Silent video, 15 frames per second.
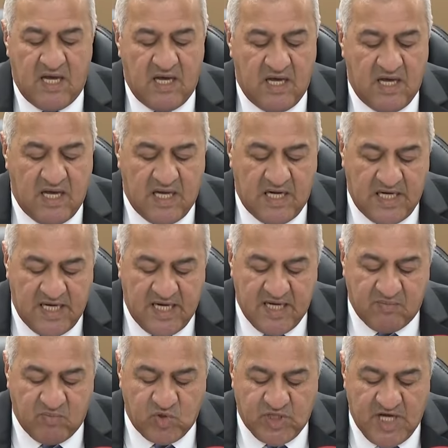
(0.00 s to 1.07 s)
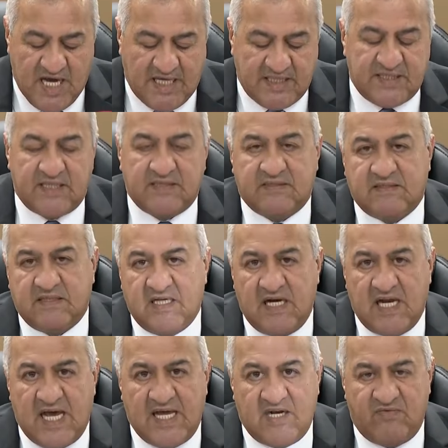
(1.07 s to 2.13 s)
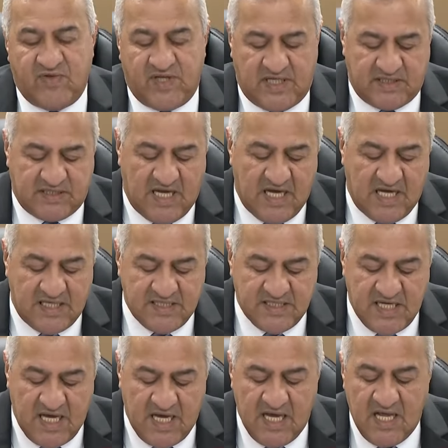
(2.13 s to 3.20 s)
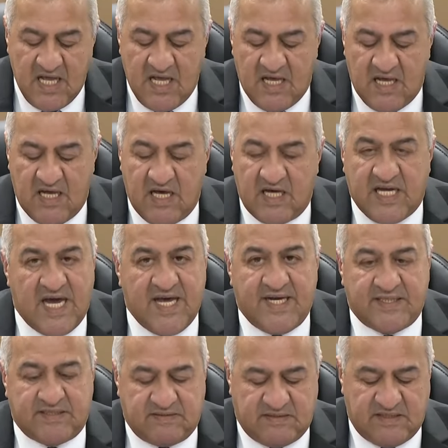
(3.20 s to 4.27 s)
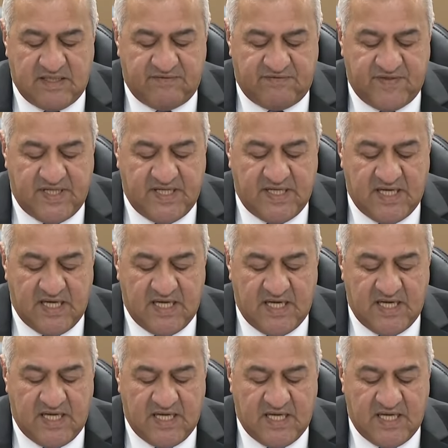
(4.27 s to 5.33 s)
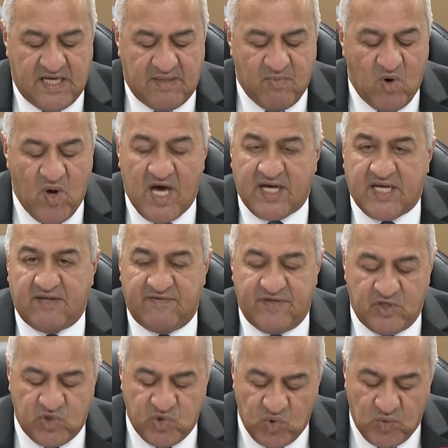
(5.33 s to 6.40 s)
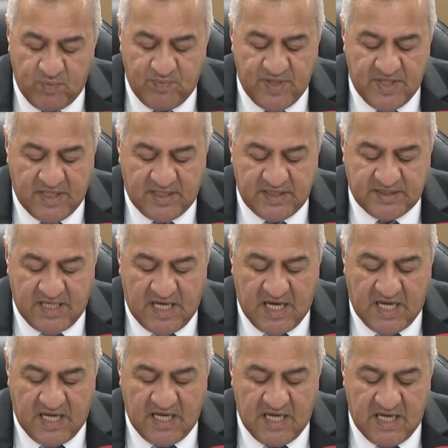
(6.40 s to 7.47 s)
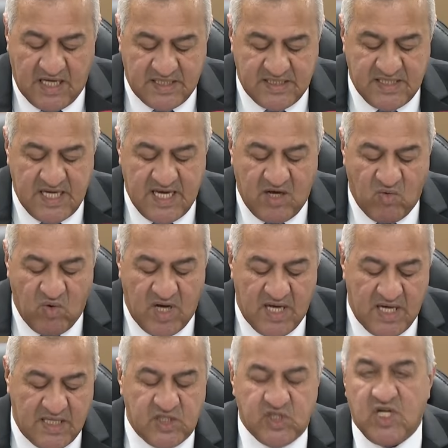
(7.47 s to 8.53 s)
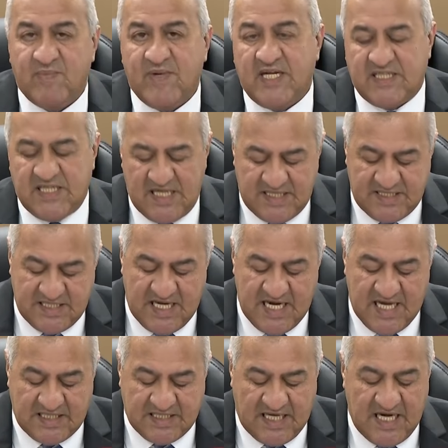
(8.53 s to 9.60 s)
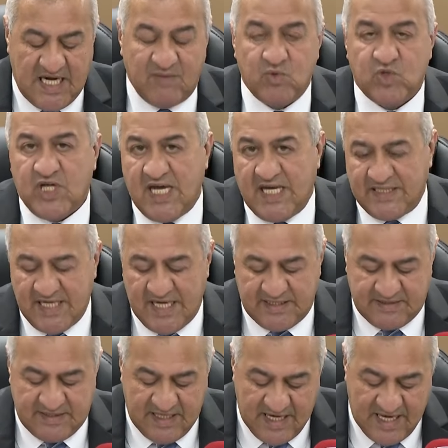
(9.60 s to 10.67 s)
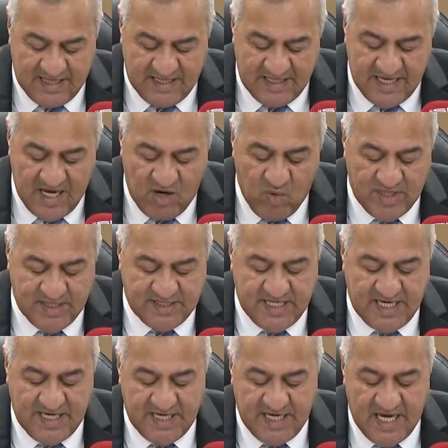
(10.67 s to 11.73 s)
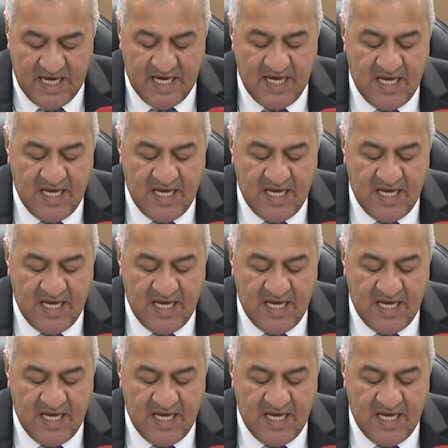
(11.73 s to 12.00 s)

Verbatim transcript: آه، لمساعدة الأهل في قطاع غزة آه، كانت في مواقع في جنوب قطاع غزة واشتملت الإنزالات على مساعدات إغاثية وإنسانية